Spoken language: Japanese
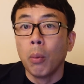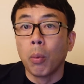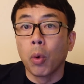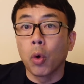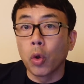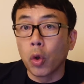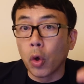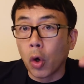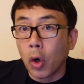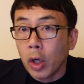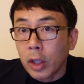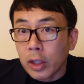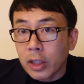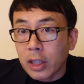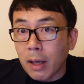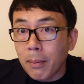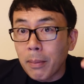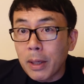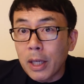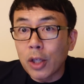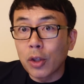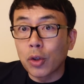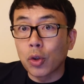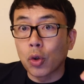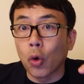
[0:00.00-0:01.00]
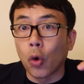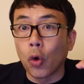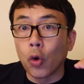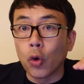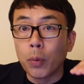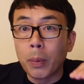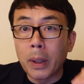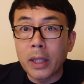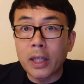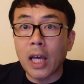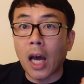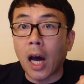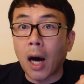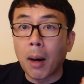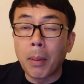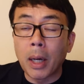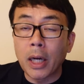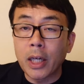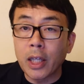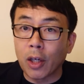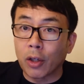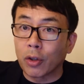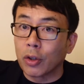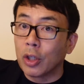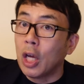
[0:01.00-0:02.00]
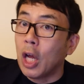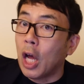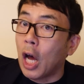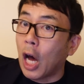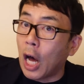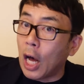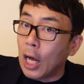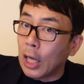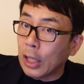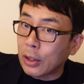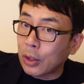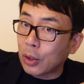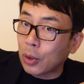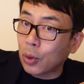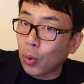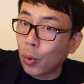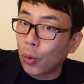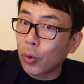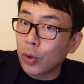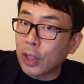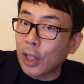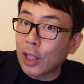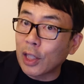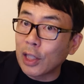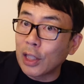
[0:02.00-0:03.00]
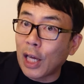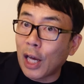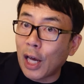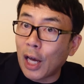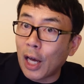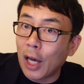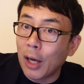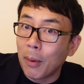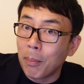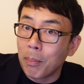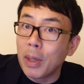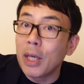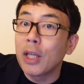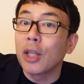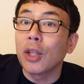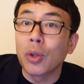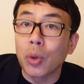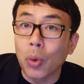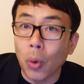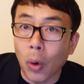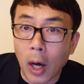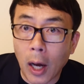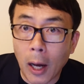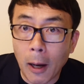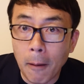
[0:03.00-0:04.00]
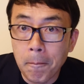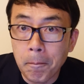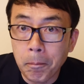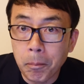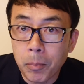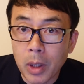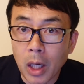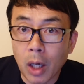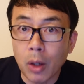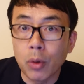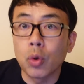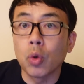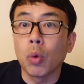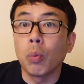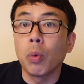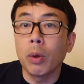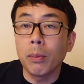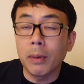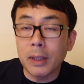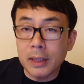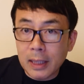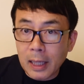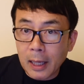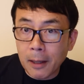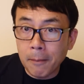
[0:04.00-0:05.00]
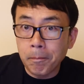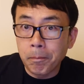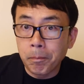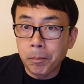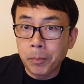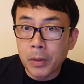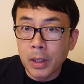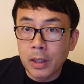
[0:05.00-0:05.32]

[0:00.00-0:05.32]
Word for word: もうこのデメリットを埋めて余りある圧倒的なメリットがあると思いません？